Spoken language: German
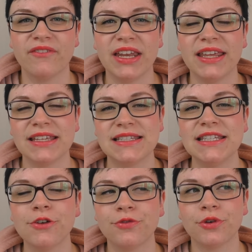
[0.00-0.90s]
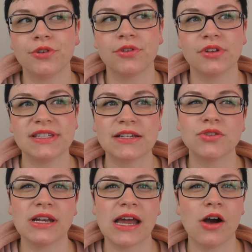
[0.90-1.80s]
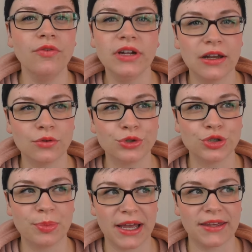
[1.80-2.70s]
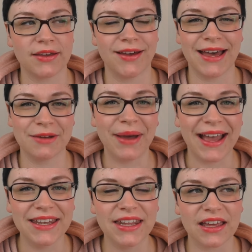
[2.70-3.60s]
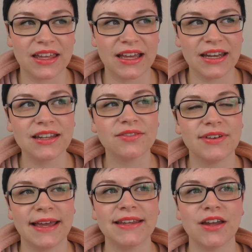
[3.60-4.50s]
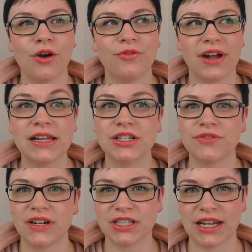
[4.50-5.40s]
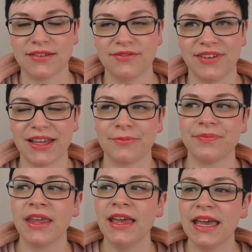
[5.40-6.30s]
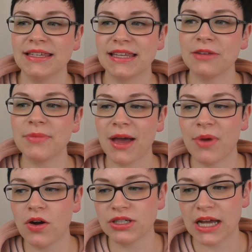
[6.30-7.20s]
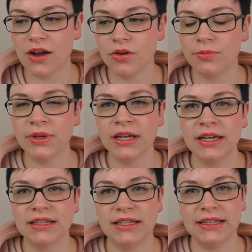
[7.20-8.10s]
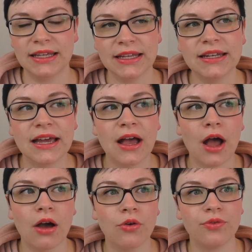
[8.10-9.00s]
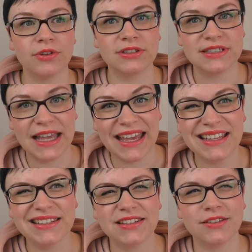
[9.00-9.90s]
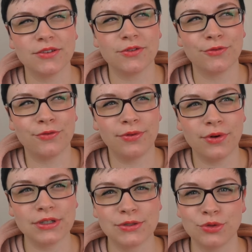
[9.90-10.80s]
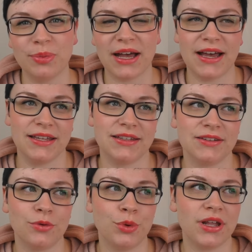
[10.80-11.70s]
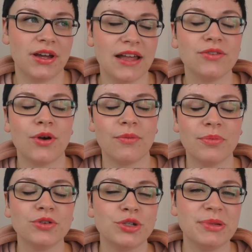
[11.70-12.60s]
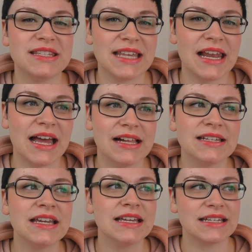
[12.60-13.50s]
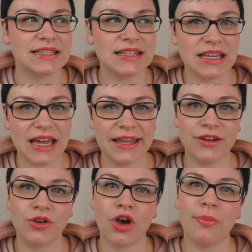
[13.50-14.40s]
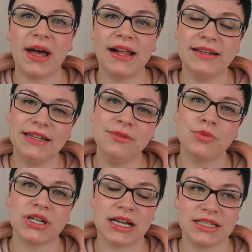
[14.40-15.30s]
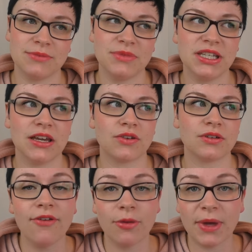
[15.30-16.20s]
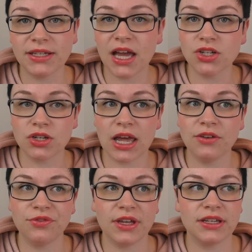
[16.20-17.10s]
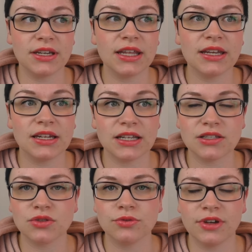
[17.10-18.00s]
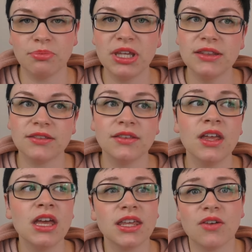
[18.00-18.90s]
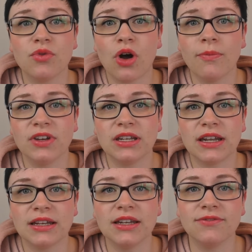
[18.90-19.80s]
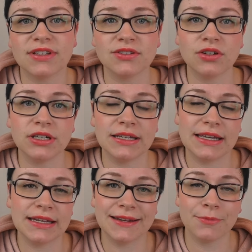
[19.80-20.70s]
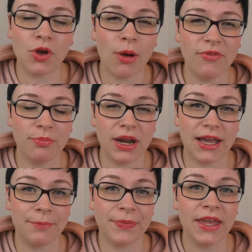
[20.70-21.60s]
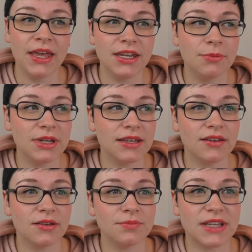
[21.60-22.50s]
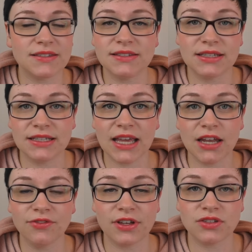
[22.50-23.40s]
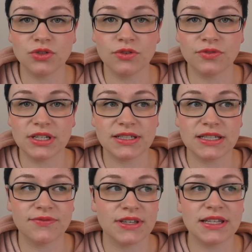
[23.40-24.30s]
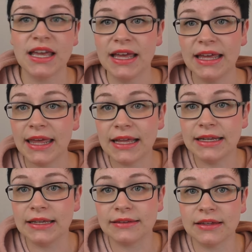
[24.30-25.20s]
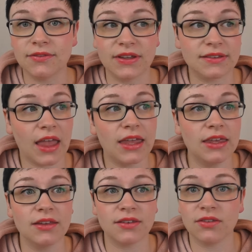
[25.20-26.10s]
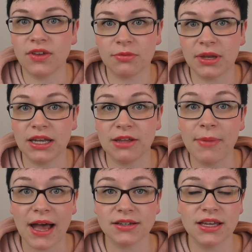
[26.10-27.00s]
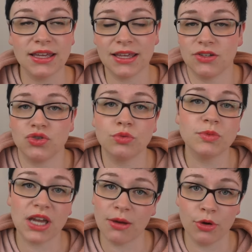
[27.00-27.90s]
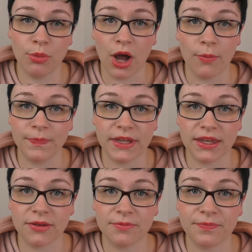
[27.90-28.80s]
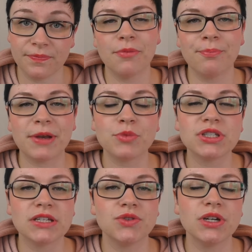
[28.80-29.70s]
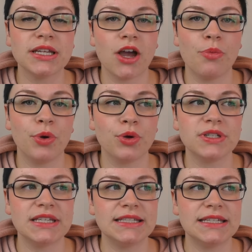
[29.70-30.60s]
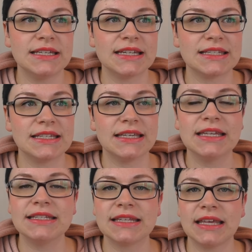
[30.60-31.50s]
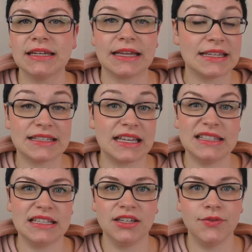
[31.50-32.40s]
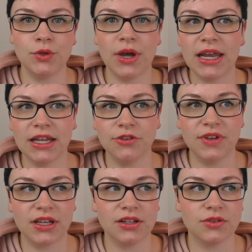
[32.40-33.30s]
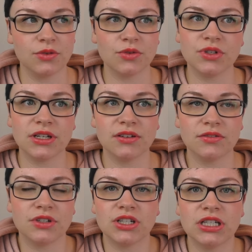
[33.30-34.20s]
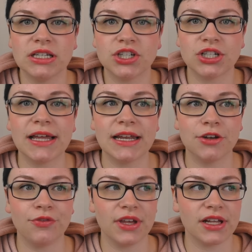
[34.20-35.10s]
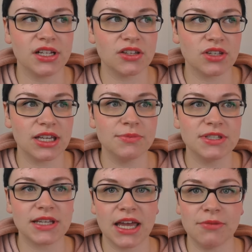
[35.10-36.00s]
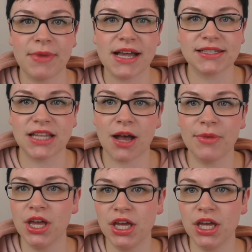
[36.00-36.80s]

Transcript: Wenn ich jetzt hier von sexueller Aufklärung spreche, gerade bei Einjährigen, kann das vielleicht auch falsch verstanden werden. Es geht mir aber auch darum, die Kinder auf Sex vorzubereiten oder also und speziell halt, dass sie ihren eigenen Körper halt lieben und akzeptieren. Und wenn man da schon anfängt, den Kindern das zu verbieten, ja, wo kommen wir denn dann hin? Was soll denn den Kindern im Kopf bleiben? Nämlich, ähm, dass sie sich nicht anfassen dürfen, dass das was ekliges ist, was dreckiges ist, was man nicht macht. Ja, das stimmt ja aber überhaupt nicht man muss natürlich auch berücksichtigen, dass sich jedes Kind ganz, ganz individuell entwickelt und unter, unterschiedlich schnell entwickelt. Also da gibt es keine Maßnahmen.